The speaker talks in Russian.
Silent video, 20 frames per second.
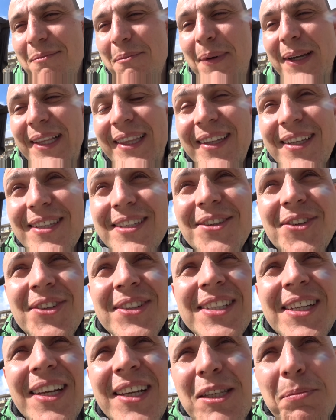Быть на
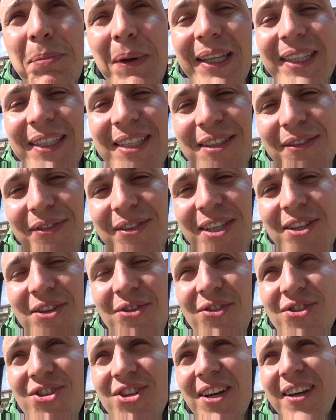солнце или спрятаться в
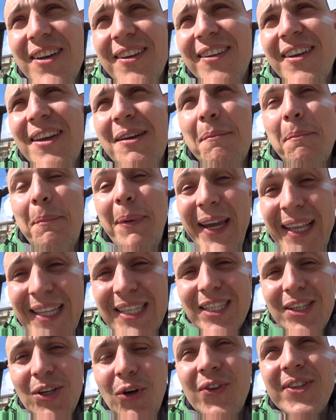тенечек.
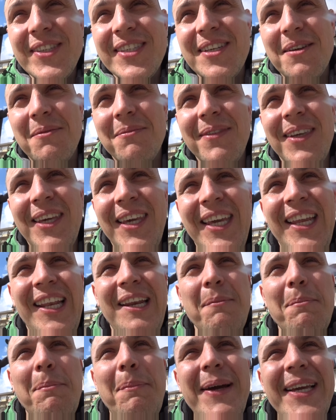Быть солнцем
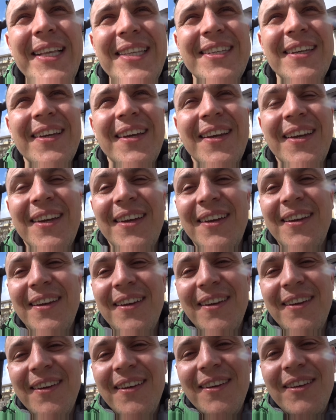или быть
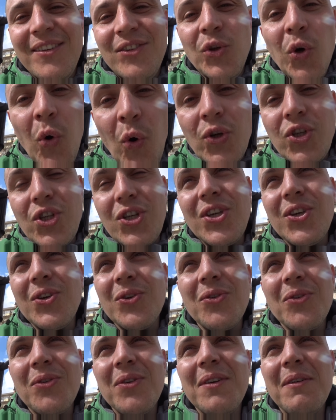
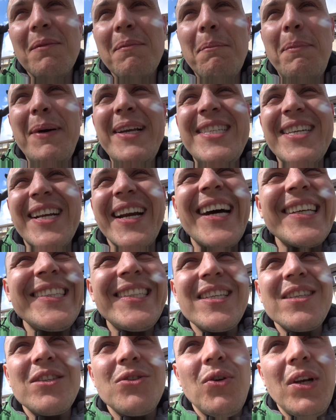ночью. Быть
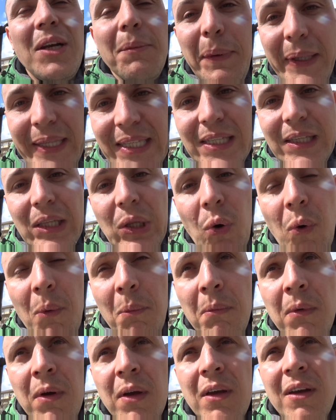радостью или быть злом.
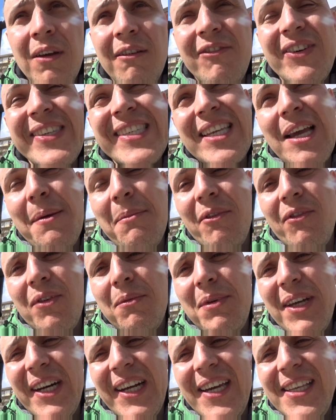Вы сами
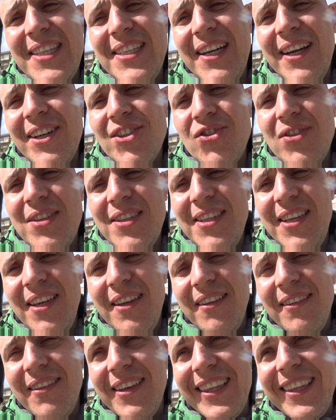выбираете каждый
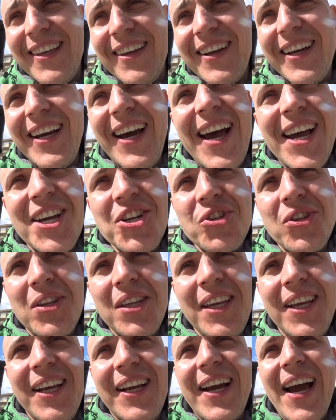день. Это
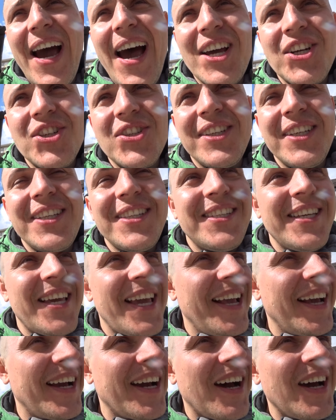каждый, каждый
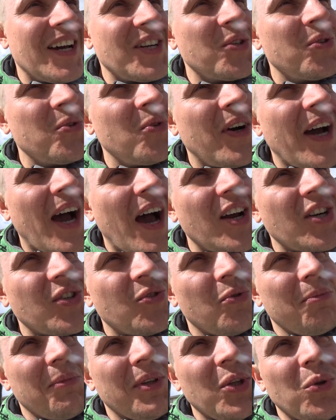день, каждую,
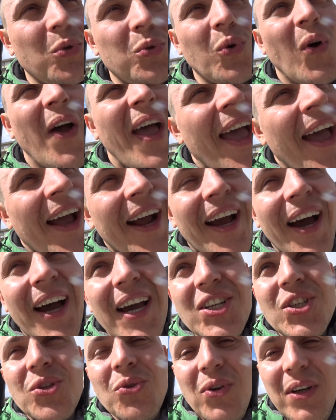каждую минуту,
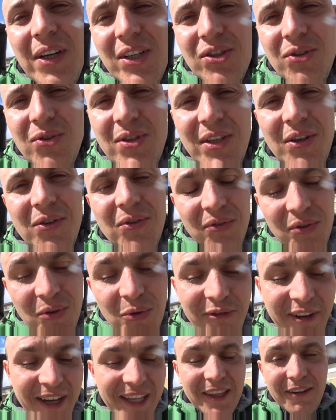каждую, каждую
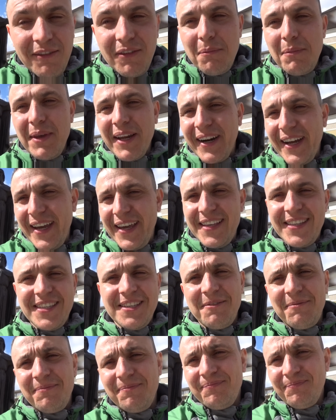секунду вы это
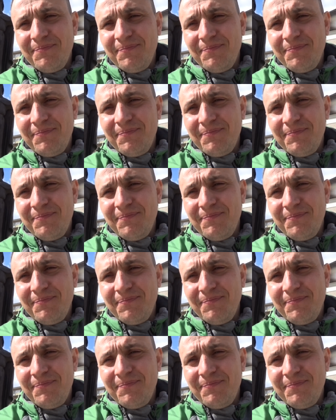выбираете.